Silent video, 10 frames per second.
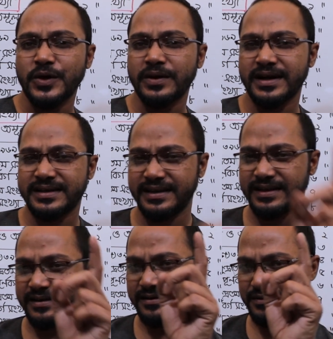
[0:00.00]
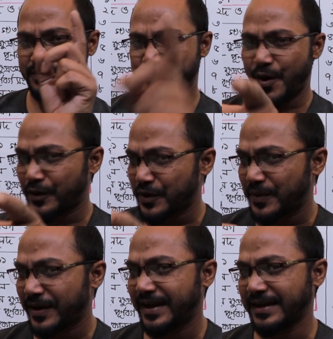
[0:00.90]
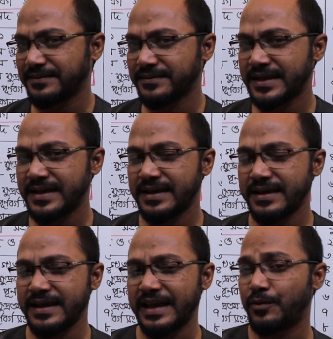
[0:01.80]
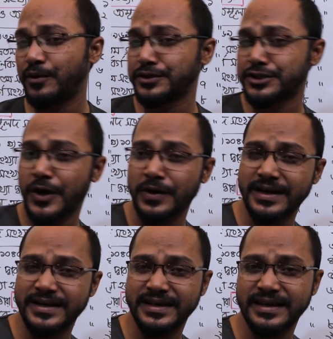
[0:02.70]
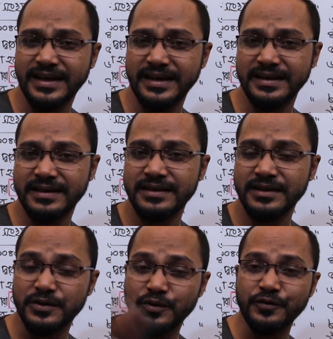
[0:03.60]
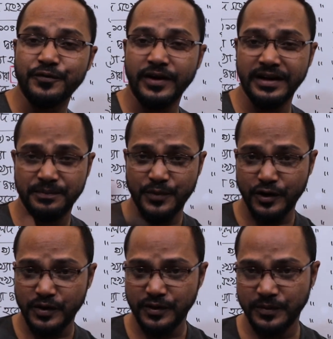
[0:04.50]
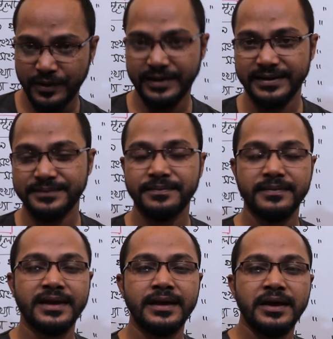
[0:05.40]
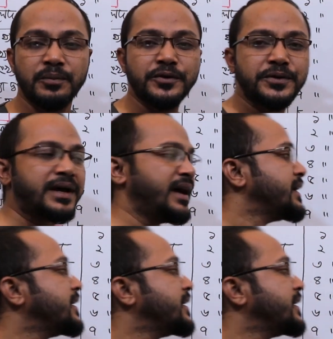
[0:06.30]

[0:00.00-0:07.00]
সংখ্যাটির বর্গ বলে এবং সংখ্যাটিকে গুণফলের বর্গমূল বলে বন্ধুরা